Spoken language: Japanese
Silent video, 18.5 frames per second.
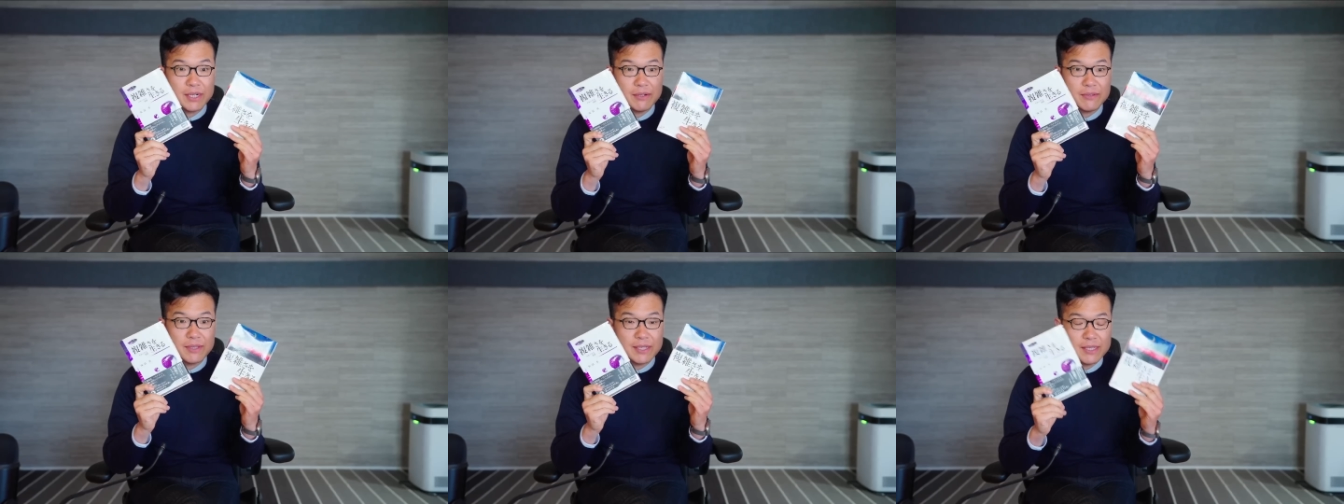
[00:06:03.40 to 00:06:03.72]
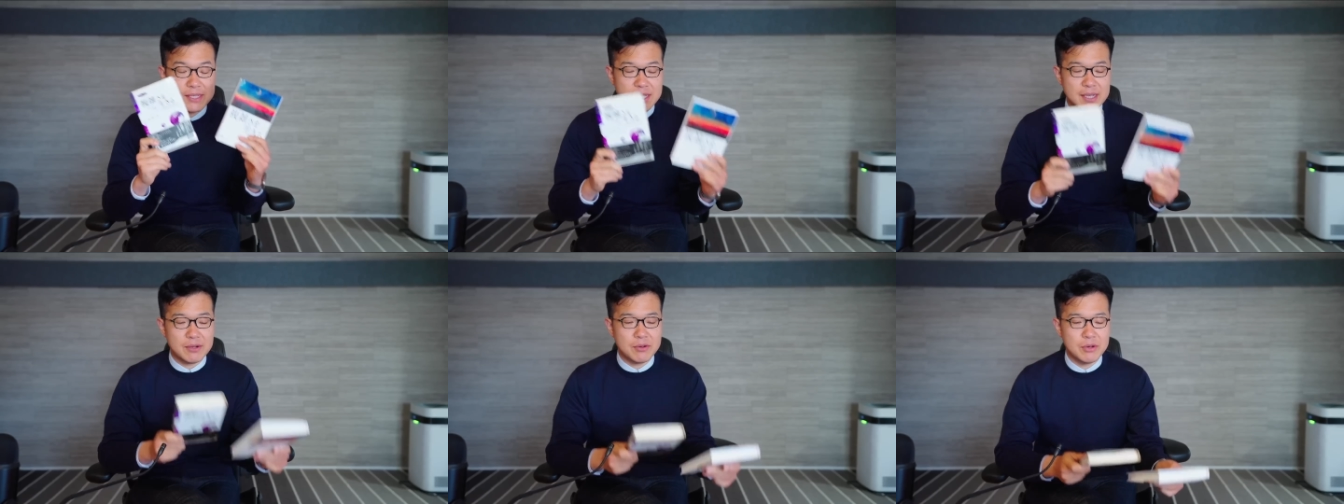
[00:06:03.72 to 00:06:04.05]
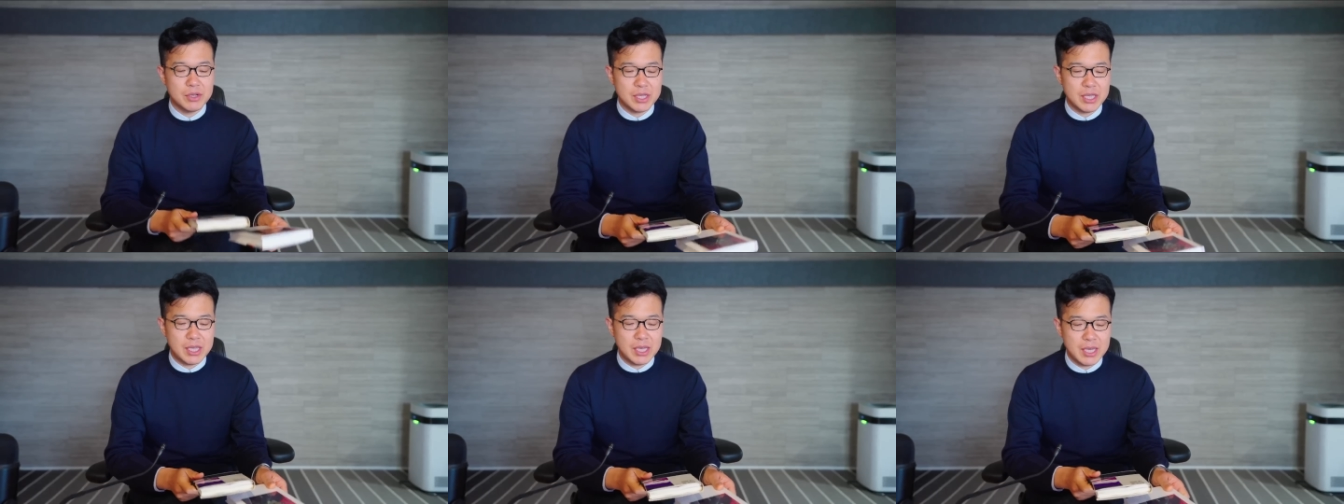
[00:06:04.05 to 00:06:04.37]
ちらのですね
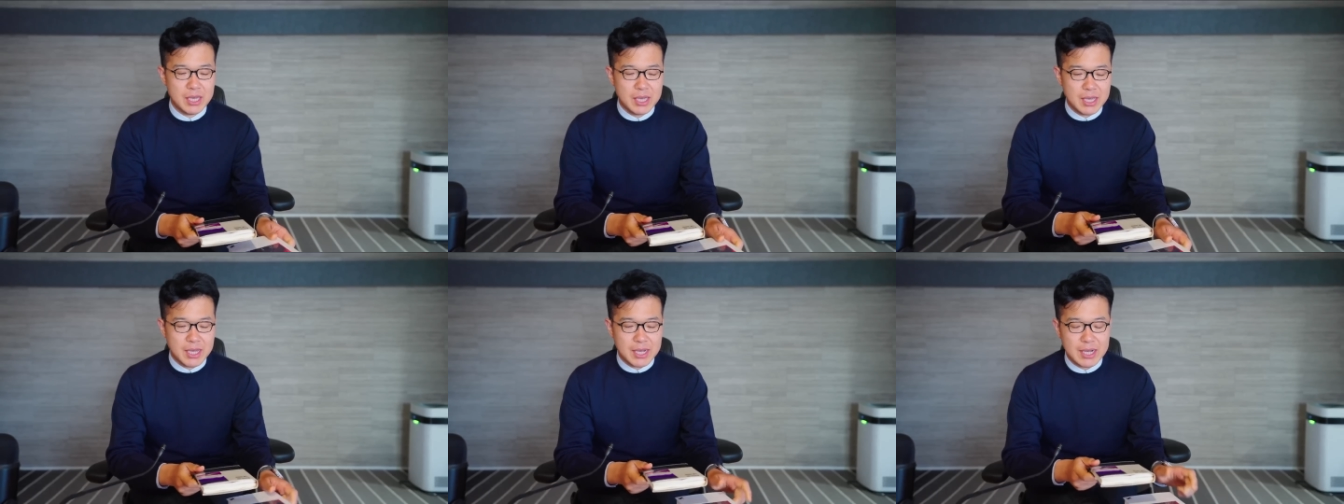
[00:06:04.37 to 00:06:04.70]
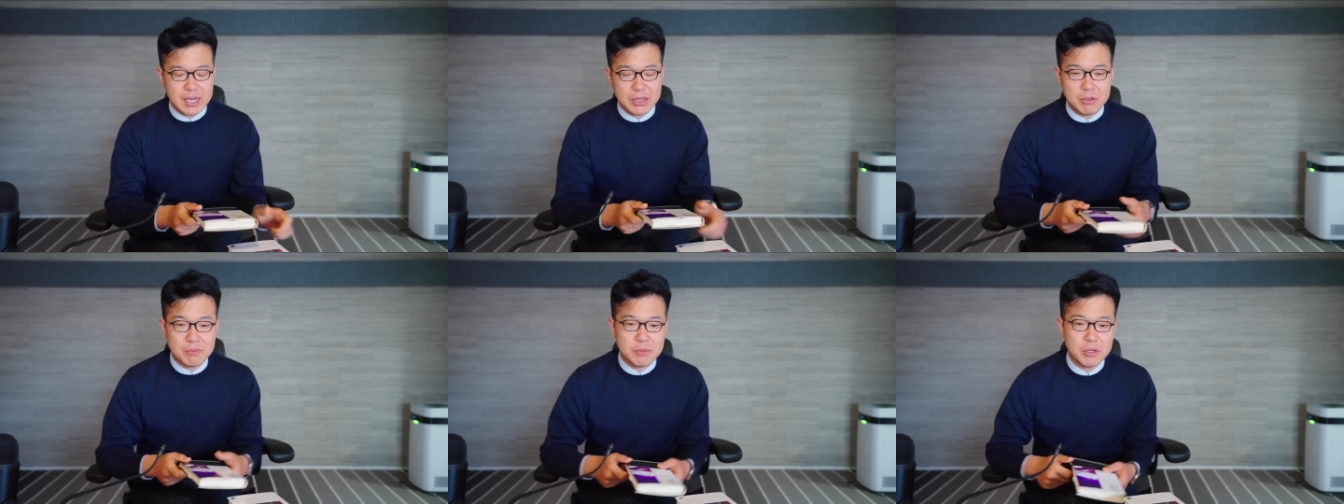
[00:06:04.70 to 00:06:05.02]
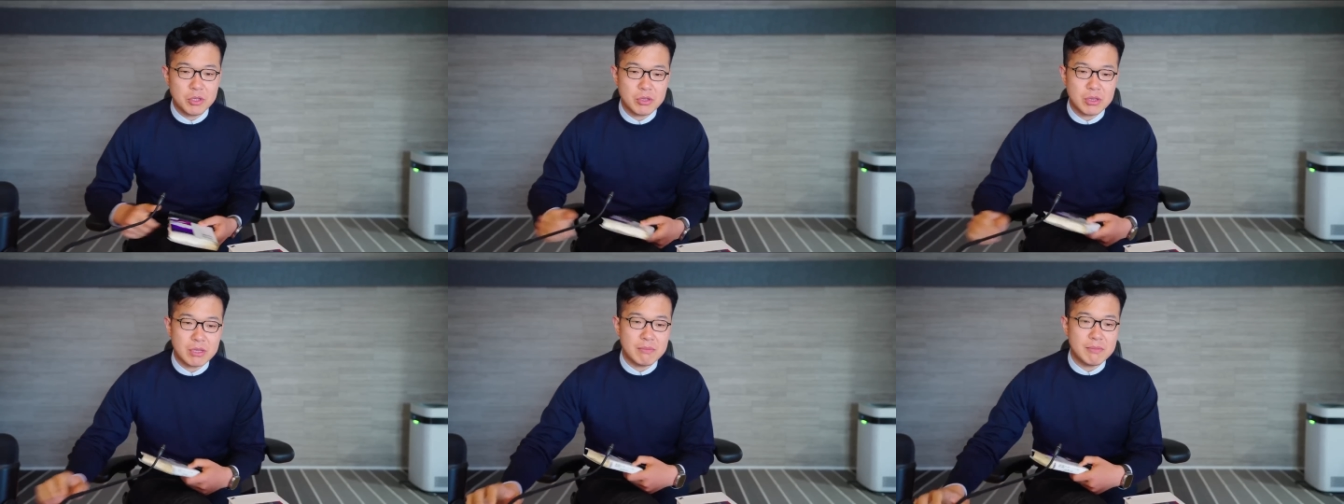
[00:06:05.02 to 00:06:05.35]
方に
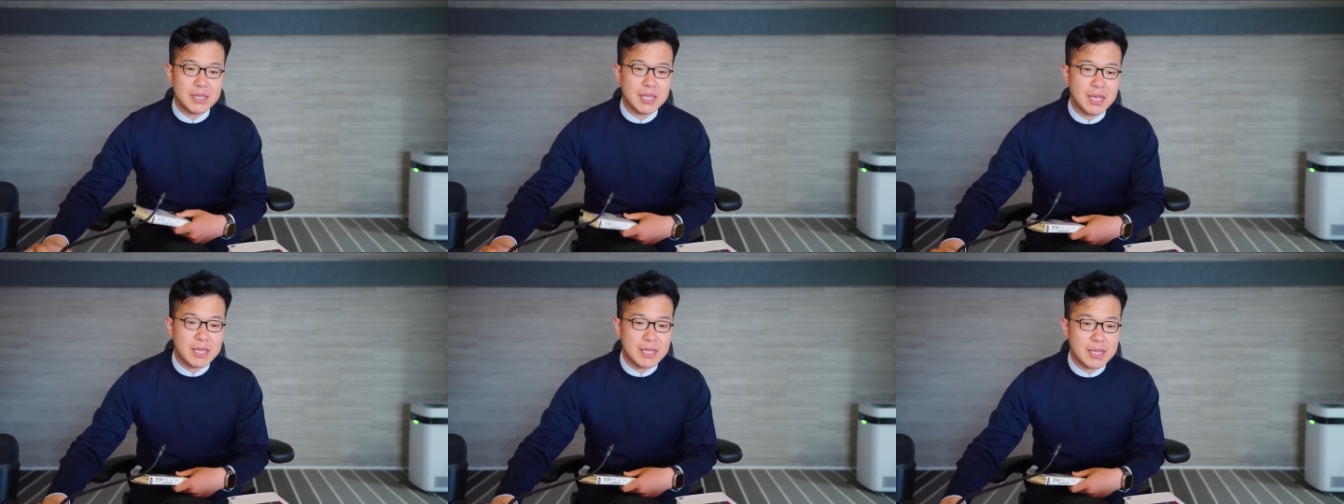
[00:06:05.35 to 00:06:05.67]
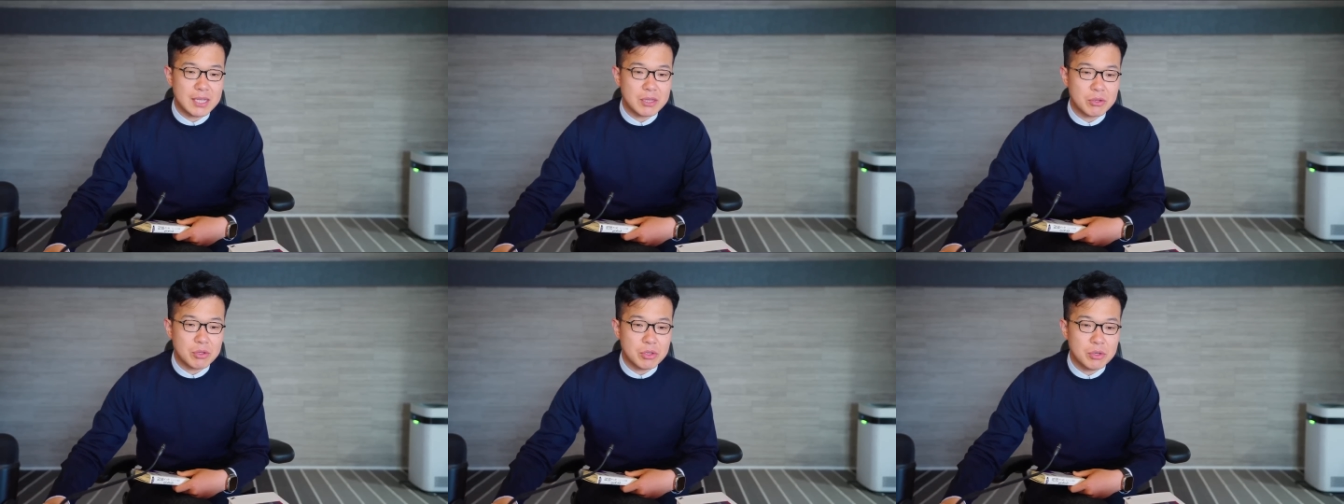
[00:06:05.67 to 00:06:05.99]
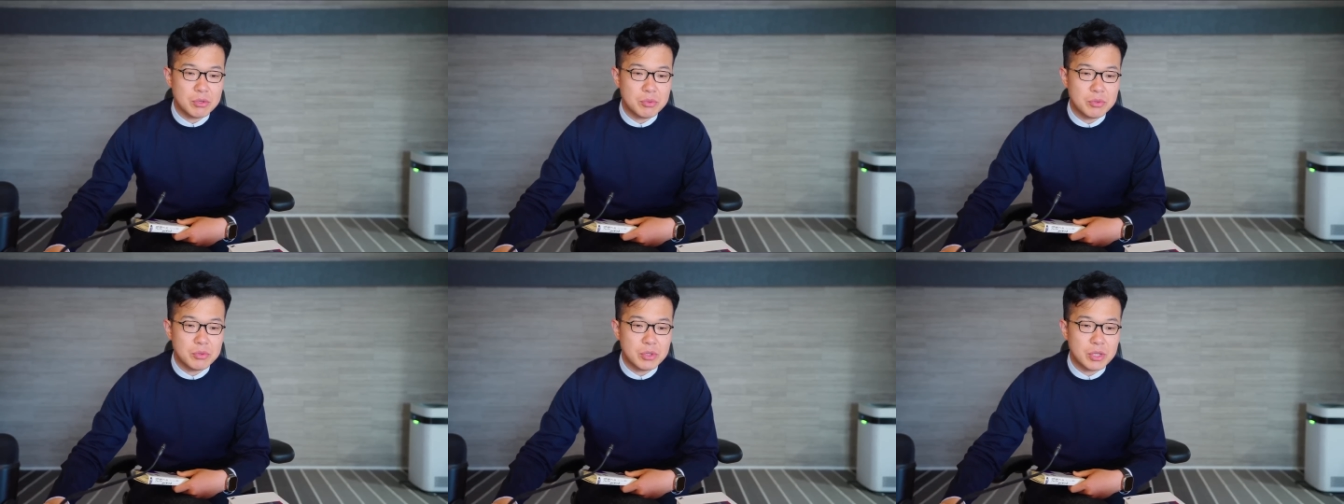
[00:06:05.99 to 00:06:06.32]
戻ってみたいなとい
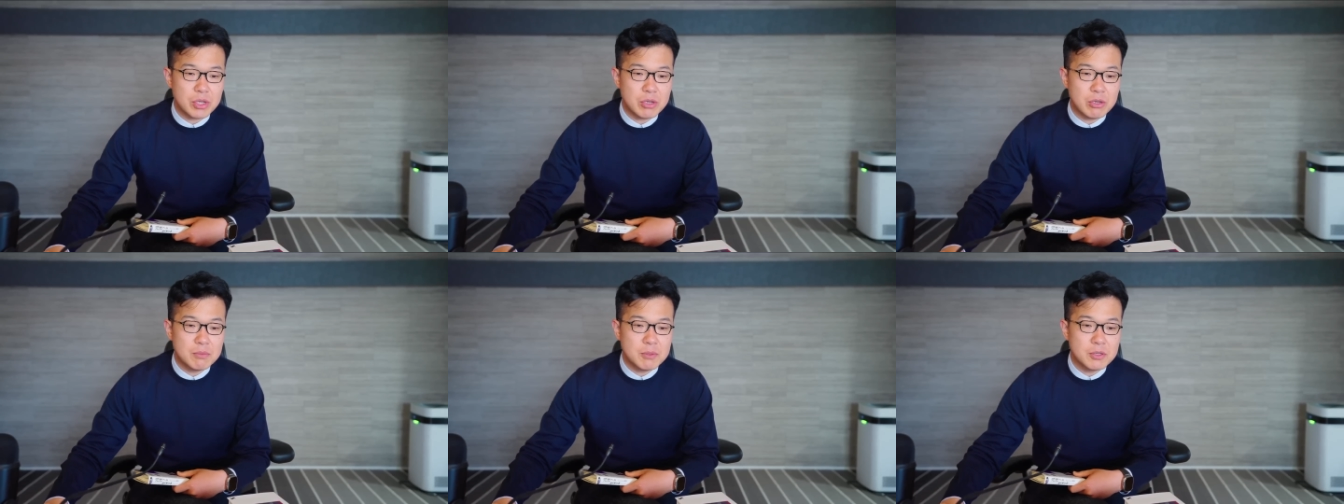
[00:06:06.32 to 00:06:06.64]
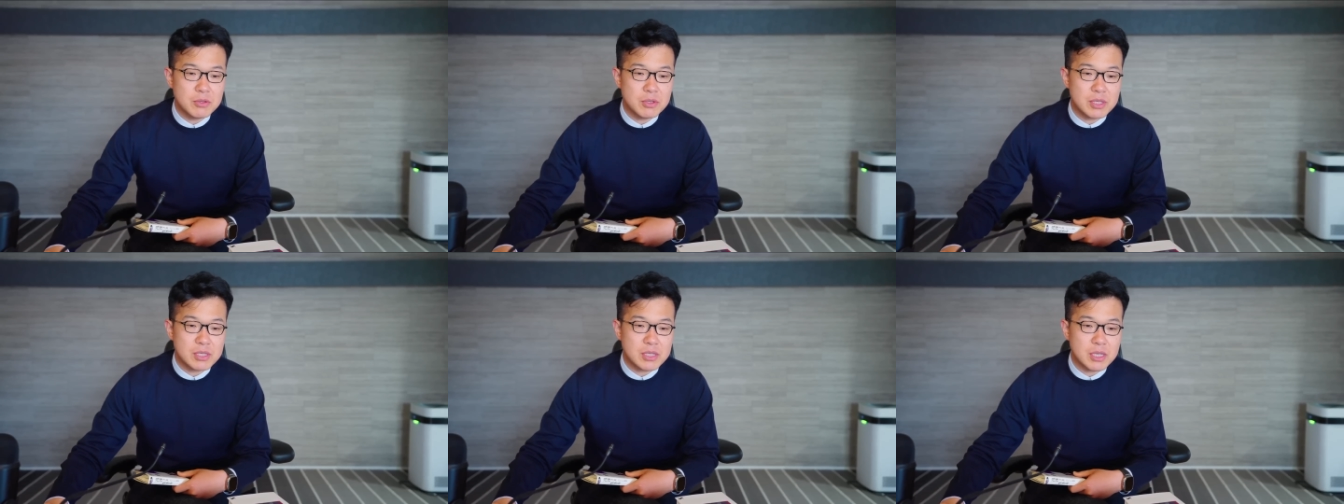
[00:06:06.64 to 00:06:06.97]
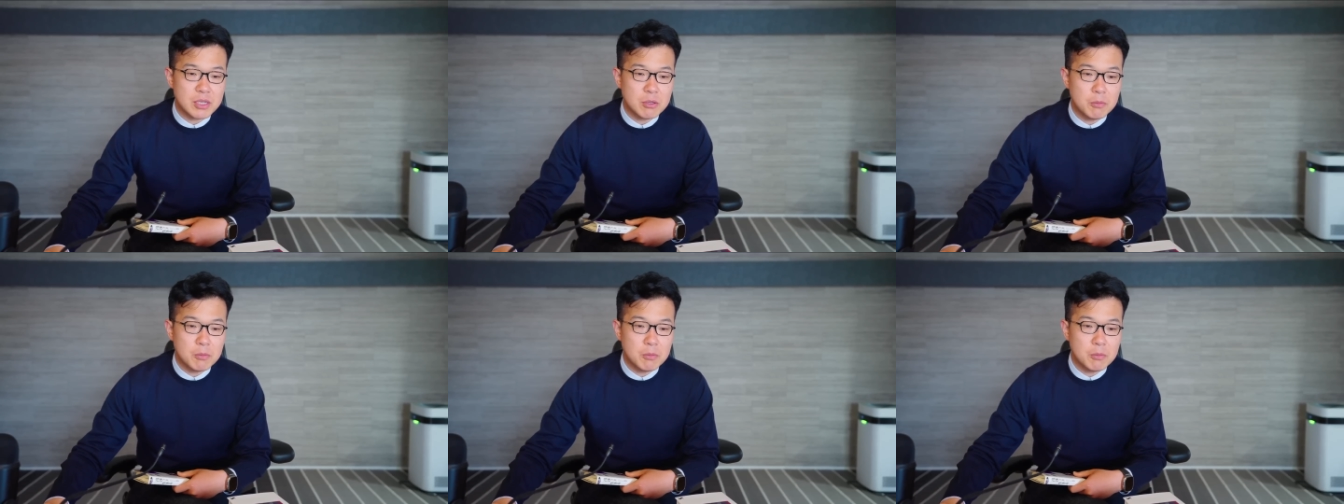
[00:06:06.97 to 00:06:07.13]
うふうに思うんですけ